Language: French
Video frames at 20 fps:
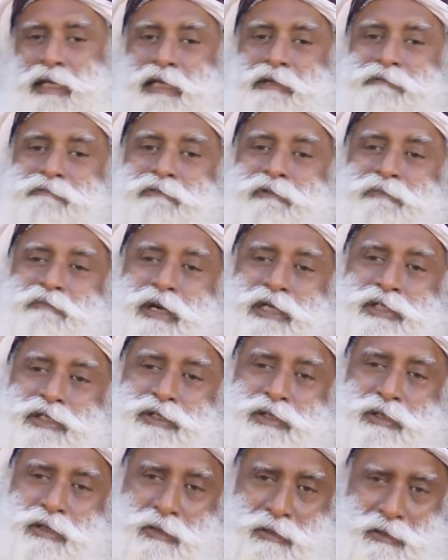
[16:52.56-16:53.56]
il se peut
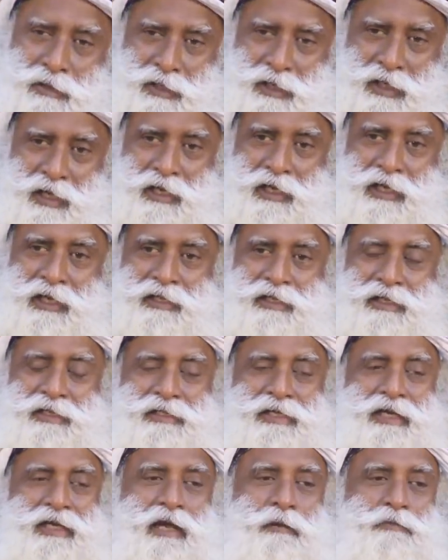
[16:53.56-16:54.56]
qu'ils vivent bien plus
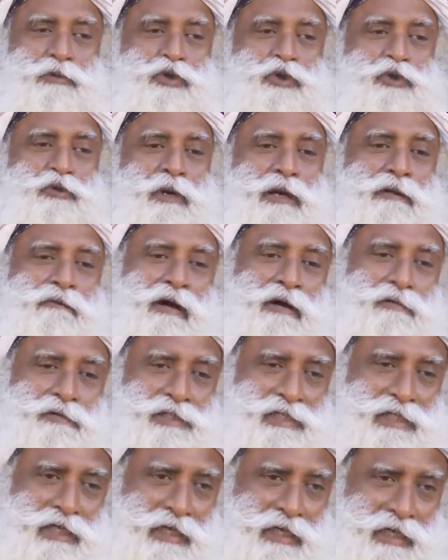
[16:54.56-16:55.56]
longtemps. Auparavant,
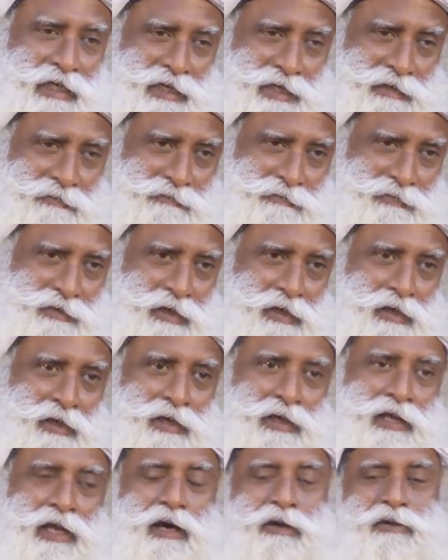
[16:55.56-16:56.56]
ils disaient qu'ils peuvent
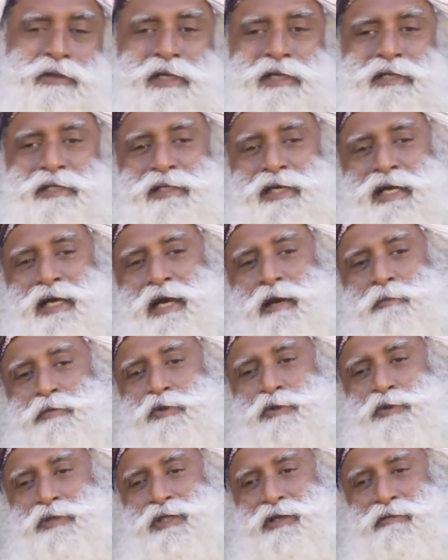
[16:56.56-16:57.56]
vivre jusqu'à 12 heures.
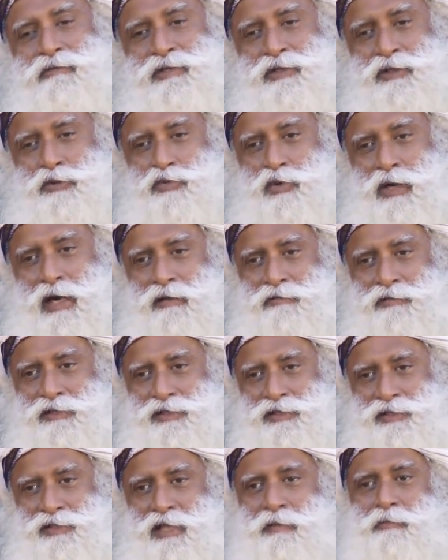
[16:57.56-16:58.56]
Maintenant, ils disent
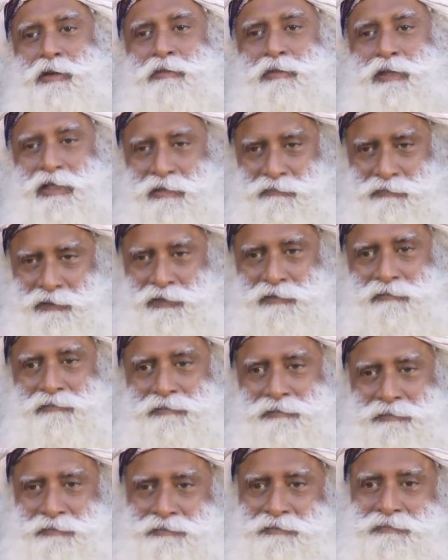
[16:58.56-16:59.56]
qu'ils peuvent vivre jusqu'à
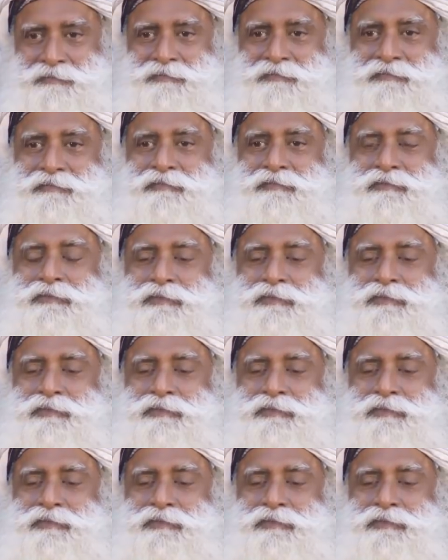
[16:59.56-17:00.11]
72 heures